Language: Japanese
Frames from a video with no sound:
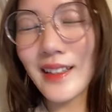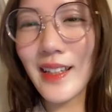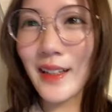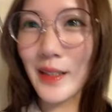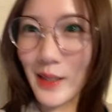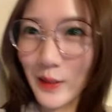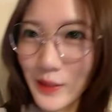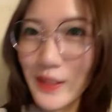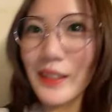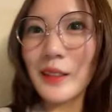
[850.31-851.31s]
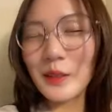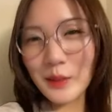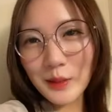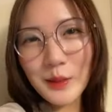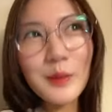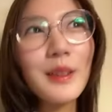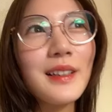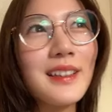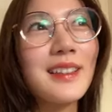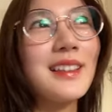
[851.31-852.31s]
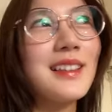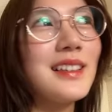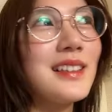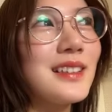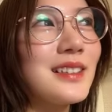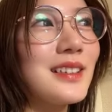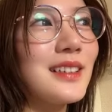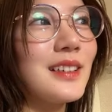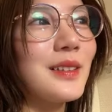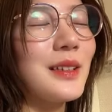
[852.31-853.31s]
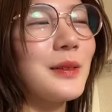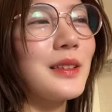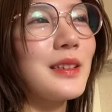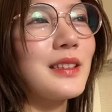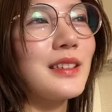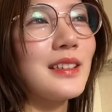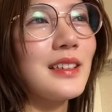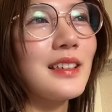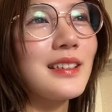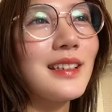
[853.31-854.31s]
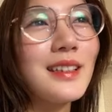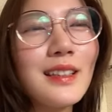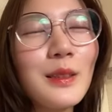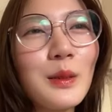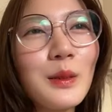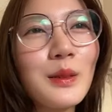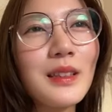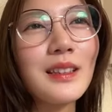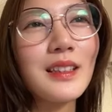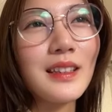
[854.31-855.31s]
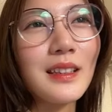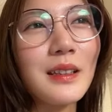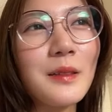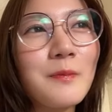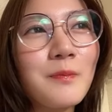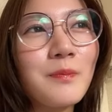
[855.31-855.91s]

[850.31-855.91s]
さやかさんの好きな曲はえ私最近いろいろ聴いてて